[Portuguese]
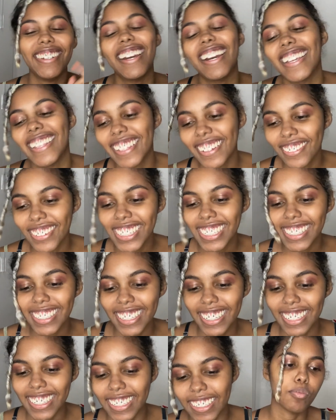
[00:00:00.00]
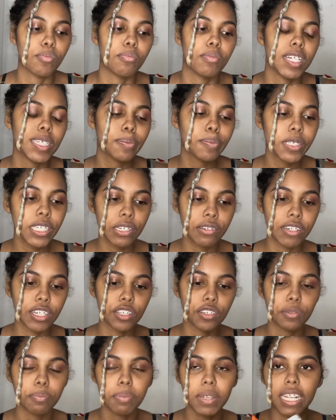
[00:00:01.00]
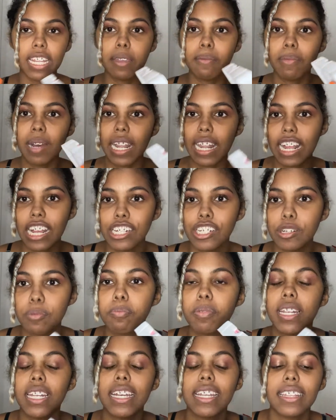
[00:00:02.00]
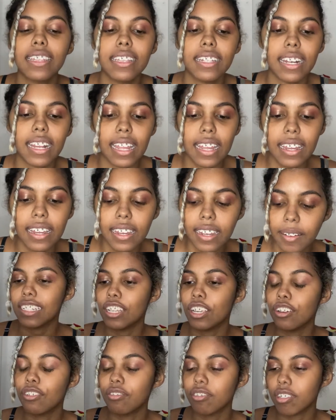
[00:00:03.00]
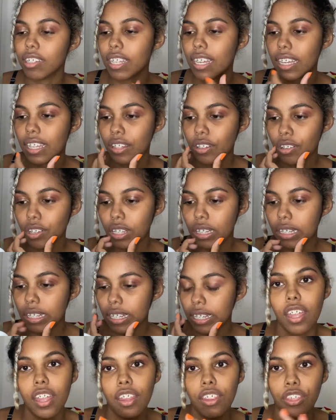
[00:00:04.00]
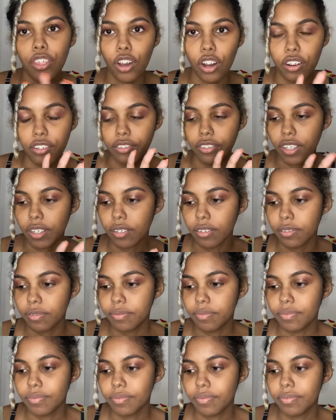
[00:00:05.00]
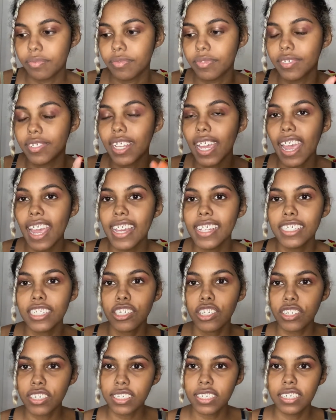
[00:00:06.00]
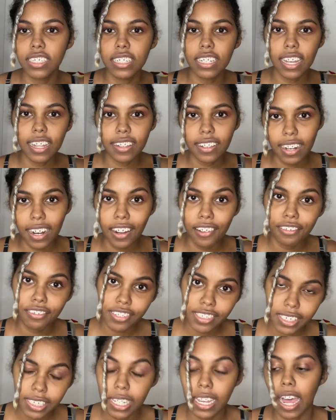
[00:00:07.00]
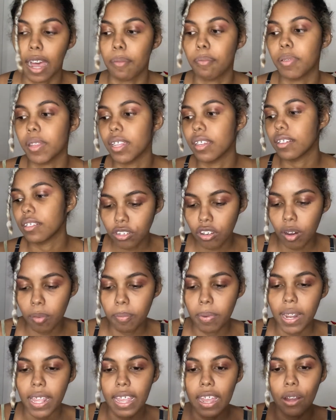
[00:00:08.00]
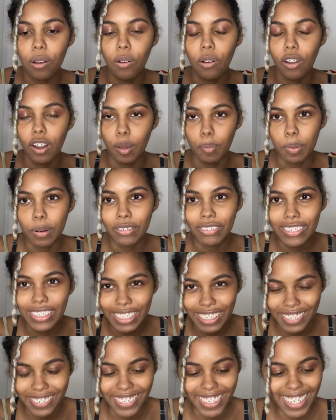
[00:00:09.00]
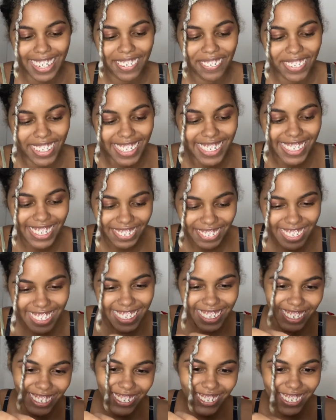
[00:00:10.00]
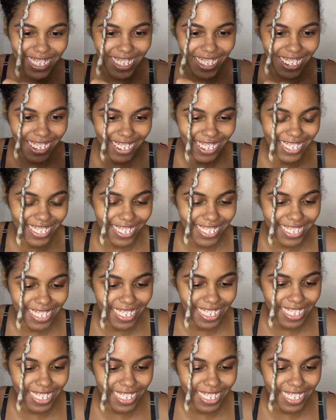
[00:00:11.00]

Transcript: ainda vai sair. Mas por enquanto, pela embalagem, pela entrega, eu vou dar nota 9. 10 só se a entrega fosse rápida. Só abrir a cola pra vocês verem, pra deixar vocês curiosos.